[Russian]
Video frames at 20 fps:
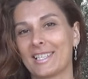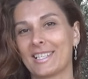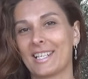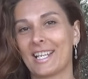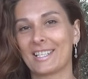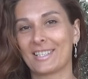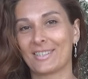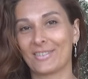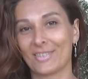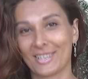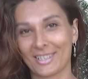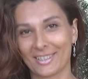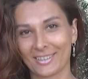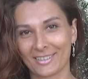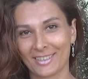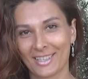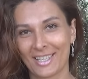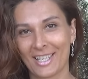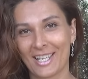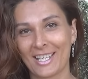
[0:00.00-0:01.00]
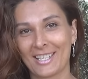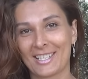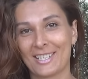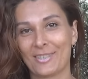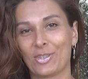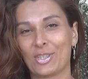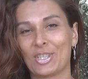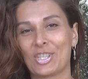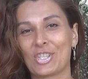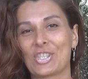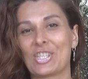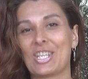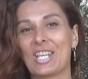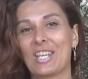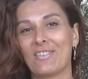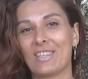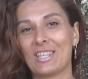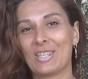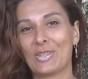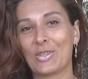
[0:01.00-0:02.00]
Здравствуйте.
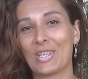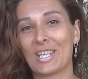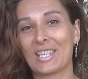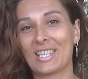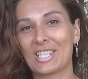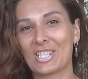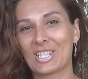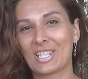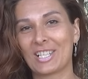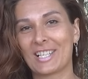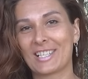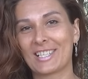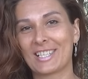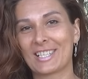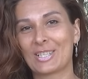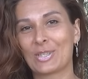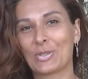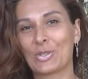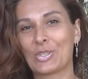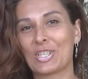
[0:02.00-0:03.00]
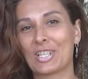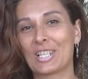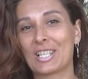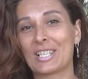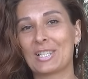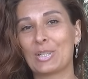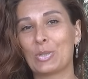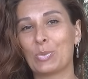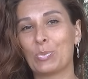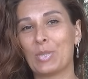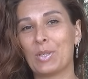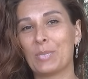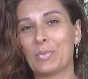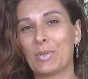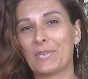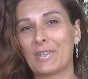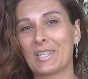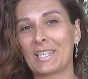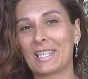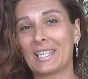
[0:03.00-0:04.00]
Сегодняшнее видео я начала со строчек из
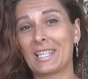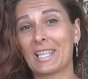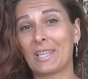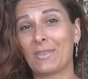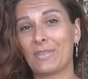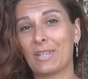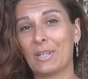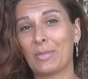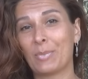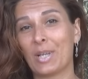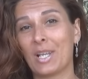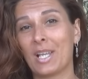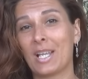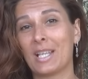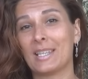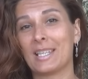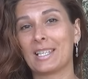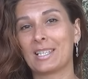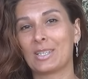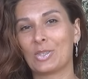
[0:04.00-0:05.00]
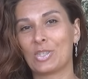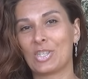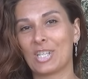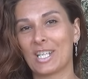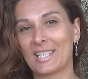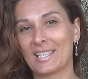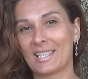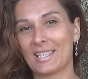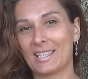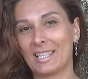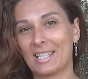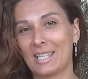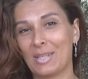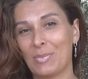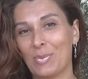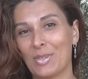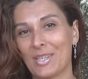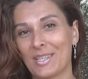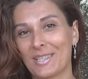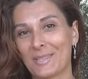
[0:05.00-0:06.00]
любимого кинофильма «Достучаться до
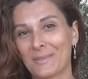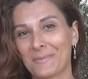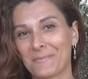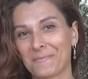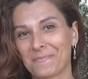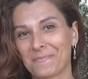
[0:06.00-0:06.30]
небес».